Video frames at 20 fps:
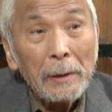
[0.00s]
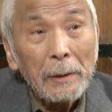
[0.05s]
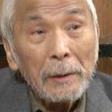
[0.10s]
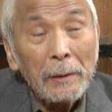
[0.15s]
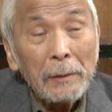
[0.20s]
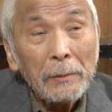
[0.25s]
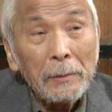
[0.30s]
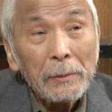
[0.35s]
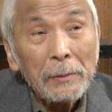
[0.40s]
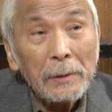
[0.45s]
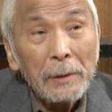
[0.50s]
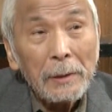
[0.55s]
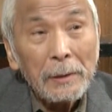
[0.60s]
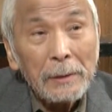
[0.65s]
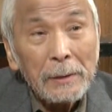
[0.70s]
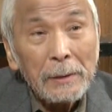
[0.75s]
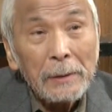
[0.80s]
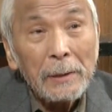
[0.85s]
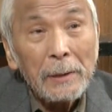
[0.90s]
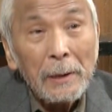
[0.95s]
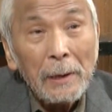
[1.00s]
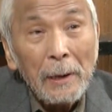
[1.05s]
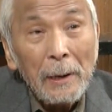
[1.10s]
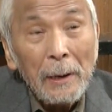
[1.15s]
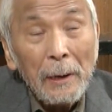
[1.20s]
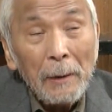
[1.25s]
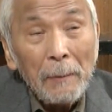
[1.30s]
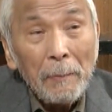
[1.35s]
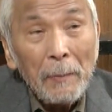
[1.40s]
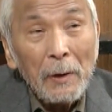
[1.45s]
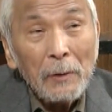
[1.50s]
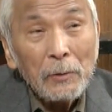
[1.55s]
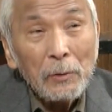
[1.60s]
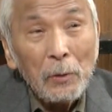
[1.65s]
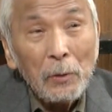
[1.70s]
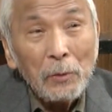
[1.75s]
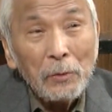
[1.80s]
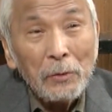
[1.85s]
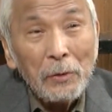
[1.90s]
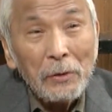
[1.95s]
けどしかしまあそ
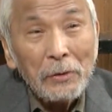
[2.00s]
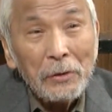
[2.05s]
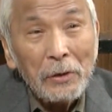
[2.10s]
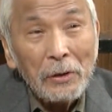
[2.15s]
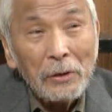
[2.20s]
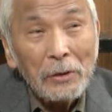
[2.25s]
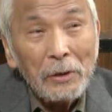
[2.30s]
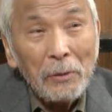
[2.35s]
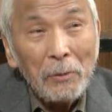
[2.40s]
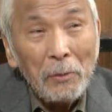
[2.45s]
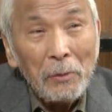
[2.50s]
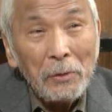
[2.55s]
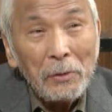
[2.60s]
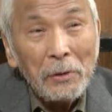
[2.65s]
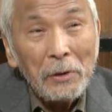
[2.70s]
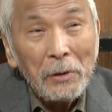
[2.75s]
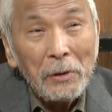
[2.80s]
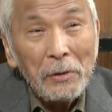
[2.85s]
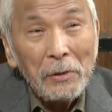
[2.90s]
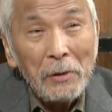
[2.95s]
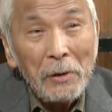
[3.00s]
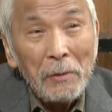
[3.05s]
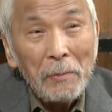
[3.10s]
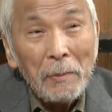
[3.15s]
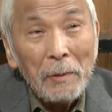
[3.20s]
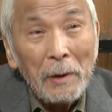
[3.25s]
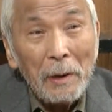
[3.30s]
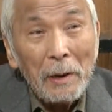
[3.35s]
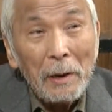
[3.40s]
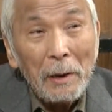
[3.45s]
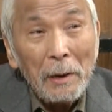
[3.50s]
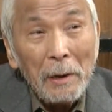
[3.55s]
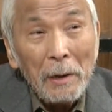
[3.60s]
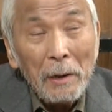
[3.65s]
ういうことはさておいて言えば、はい、